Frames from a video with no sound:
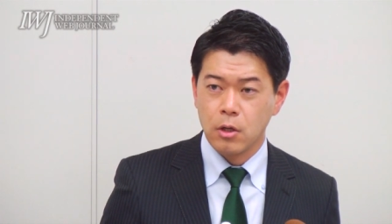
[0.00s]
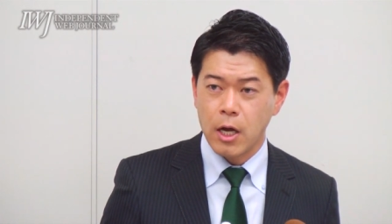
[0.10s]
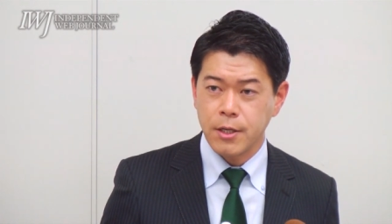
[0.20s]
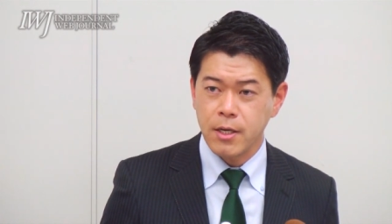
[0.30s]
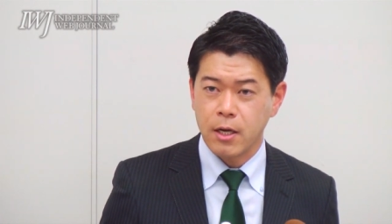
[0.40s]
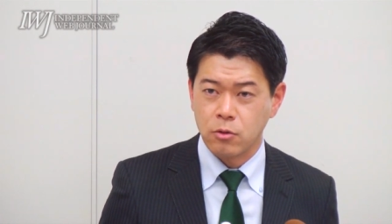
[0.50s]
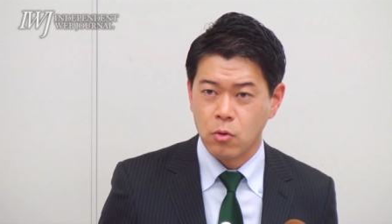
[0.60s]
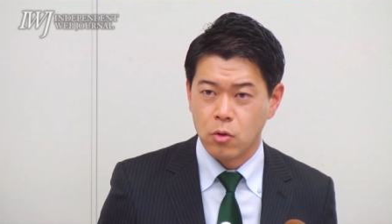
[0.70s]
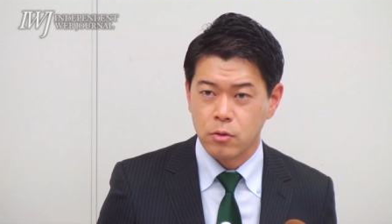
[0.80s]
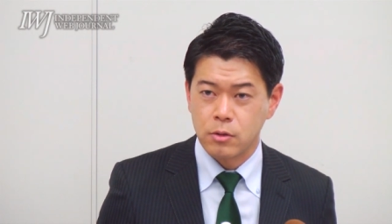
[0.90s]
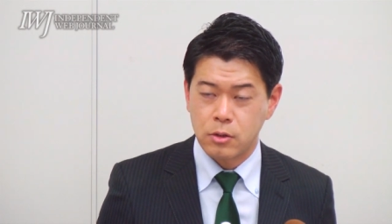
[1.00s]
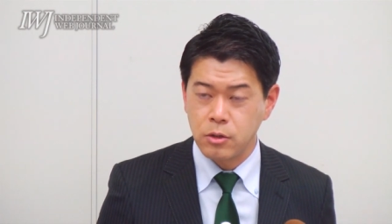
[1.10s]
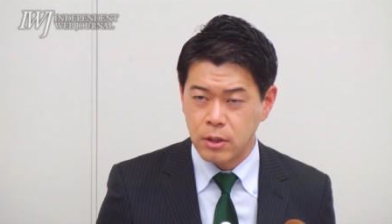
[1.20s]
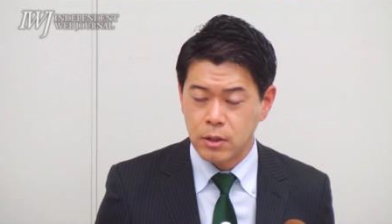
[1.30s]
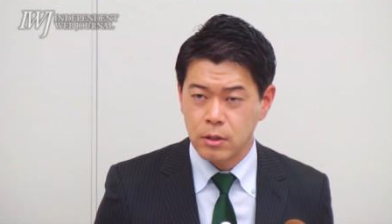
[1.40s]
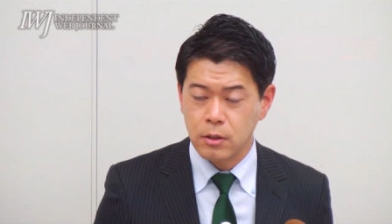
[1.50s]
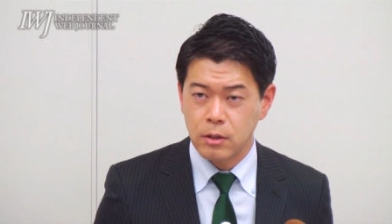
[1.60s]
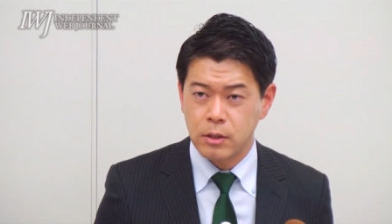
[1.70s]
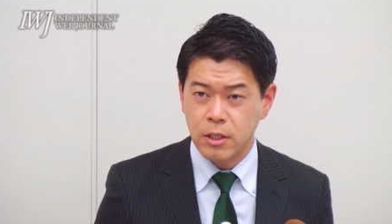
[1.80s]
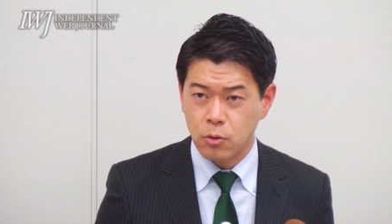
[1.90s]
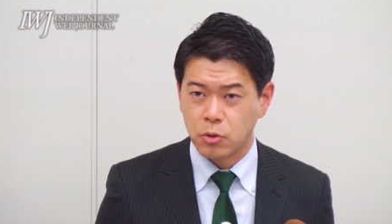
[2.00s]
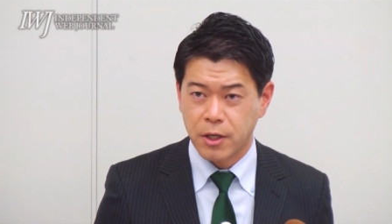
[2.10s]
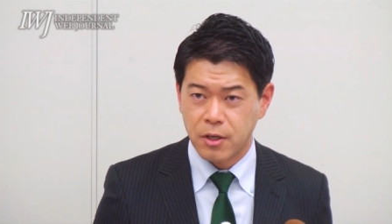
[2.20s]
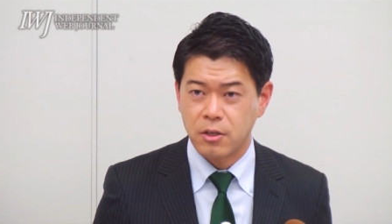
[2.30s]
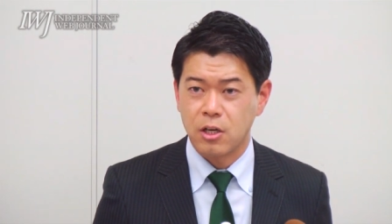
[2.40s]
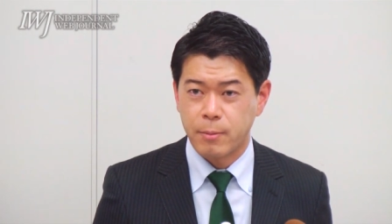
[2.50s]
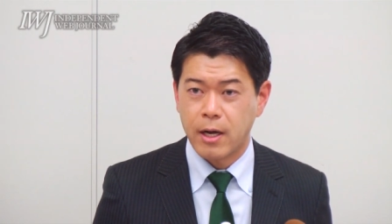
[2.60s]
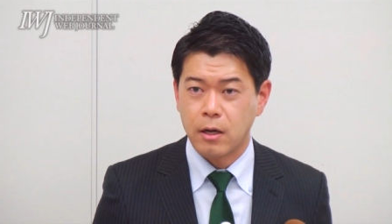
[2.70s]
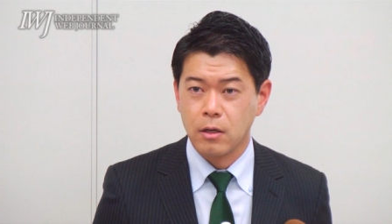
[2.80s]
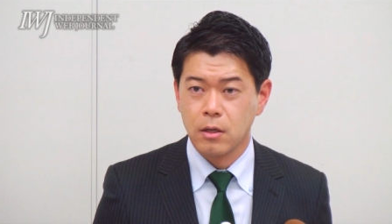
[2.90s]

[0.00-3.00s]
IR を作り切ることができれば